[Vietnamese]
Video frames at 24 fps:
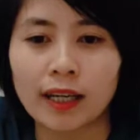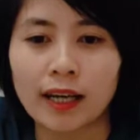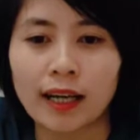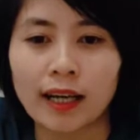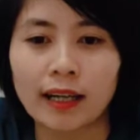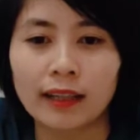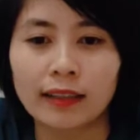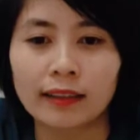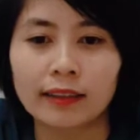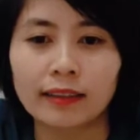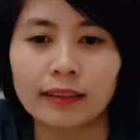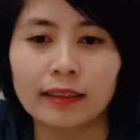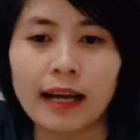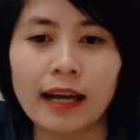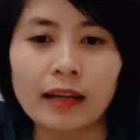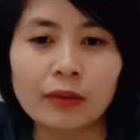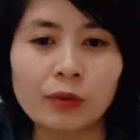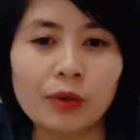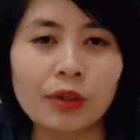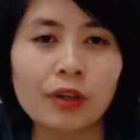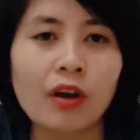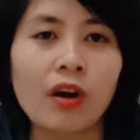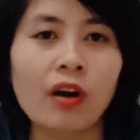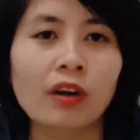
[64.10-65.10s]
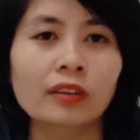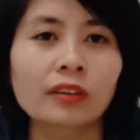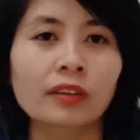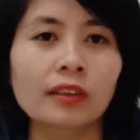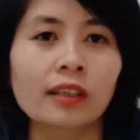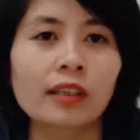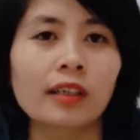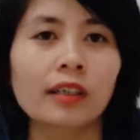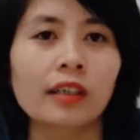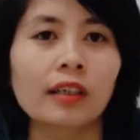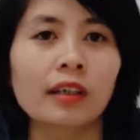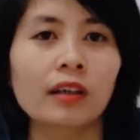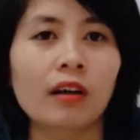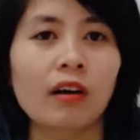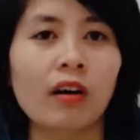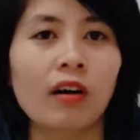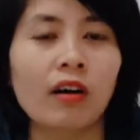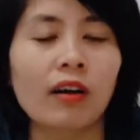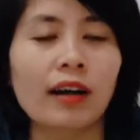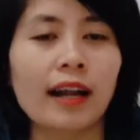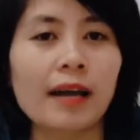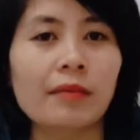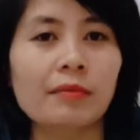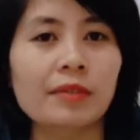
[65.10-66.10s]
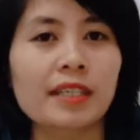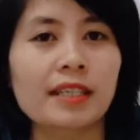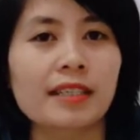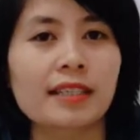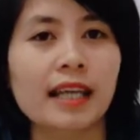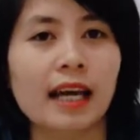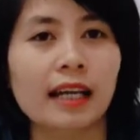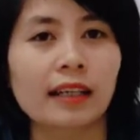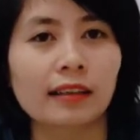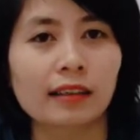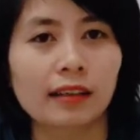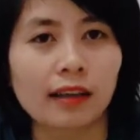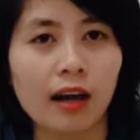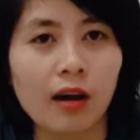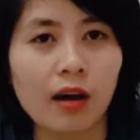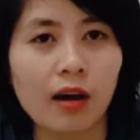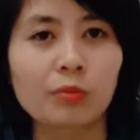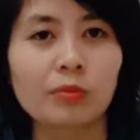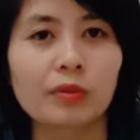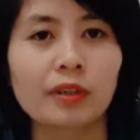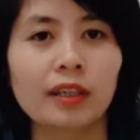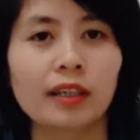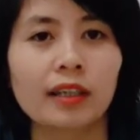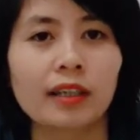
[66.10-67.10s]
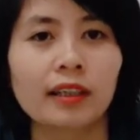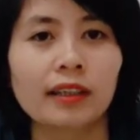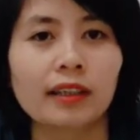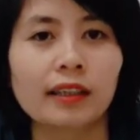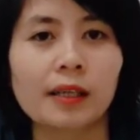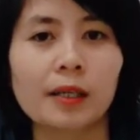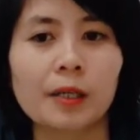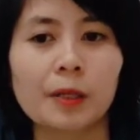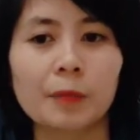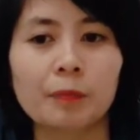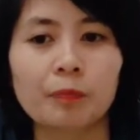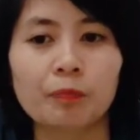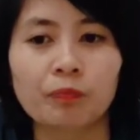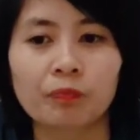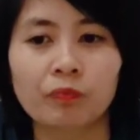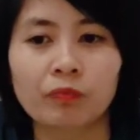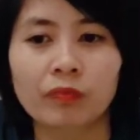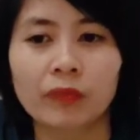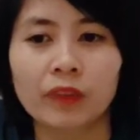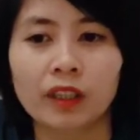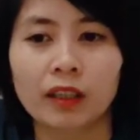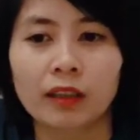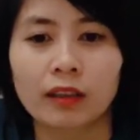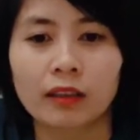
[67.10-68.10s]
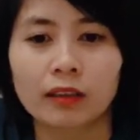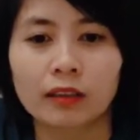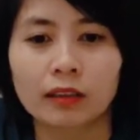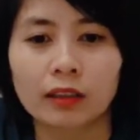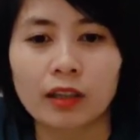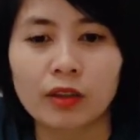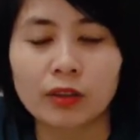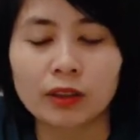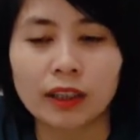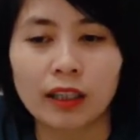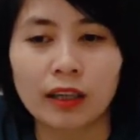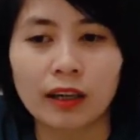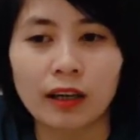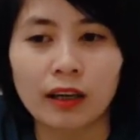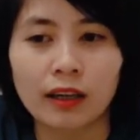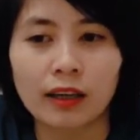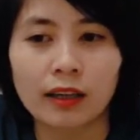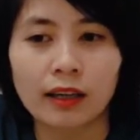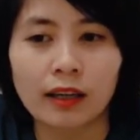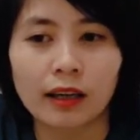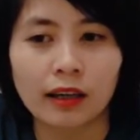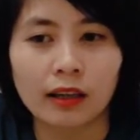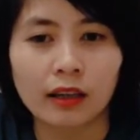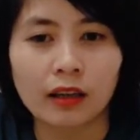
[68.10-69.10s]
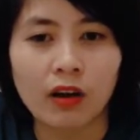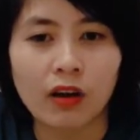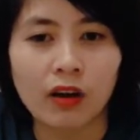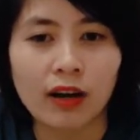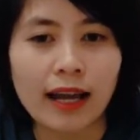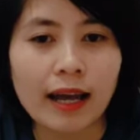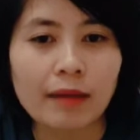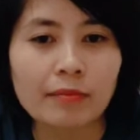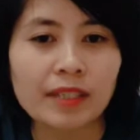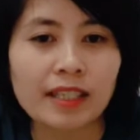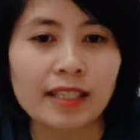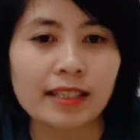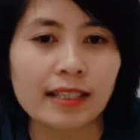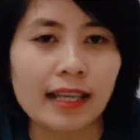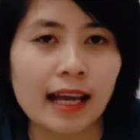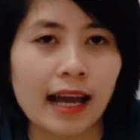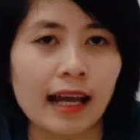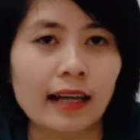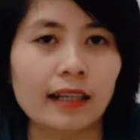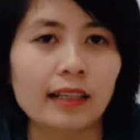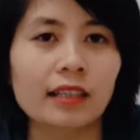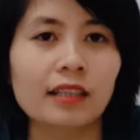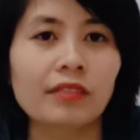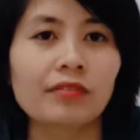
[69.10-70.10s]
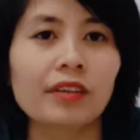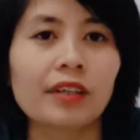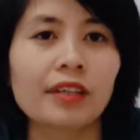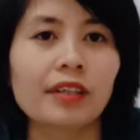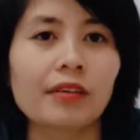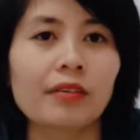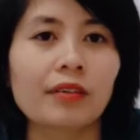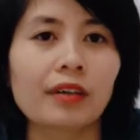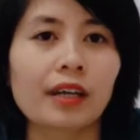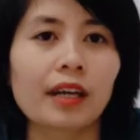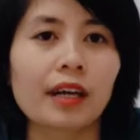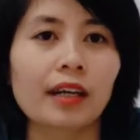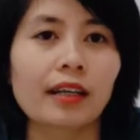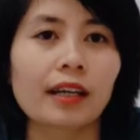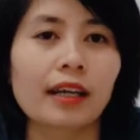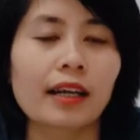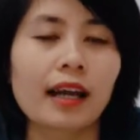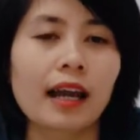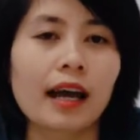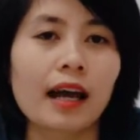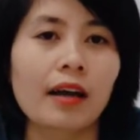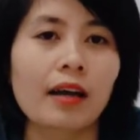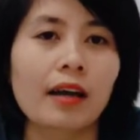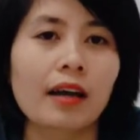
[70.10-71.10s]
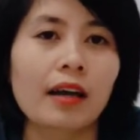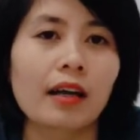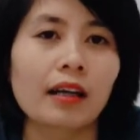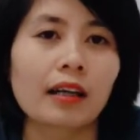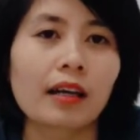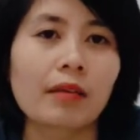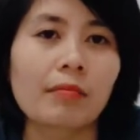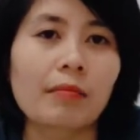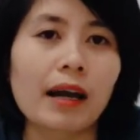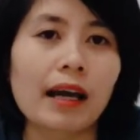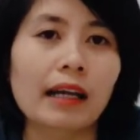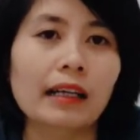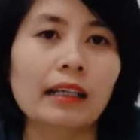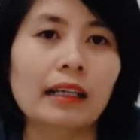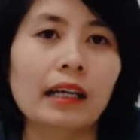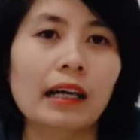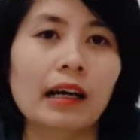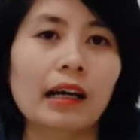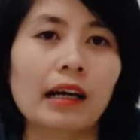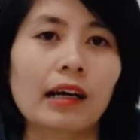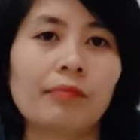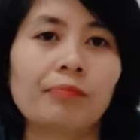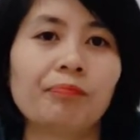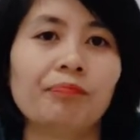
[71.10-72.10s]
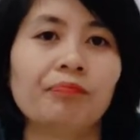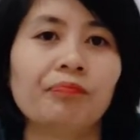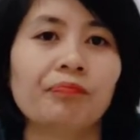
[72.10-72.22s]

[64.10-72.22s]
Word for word: là đang nuôi con thì có làm triệt sản được không thì câu trả lời là có làm triệt sản nhưng với điều kiện đấy là các bạn um,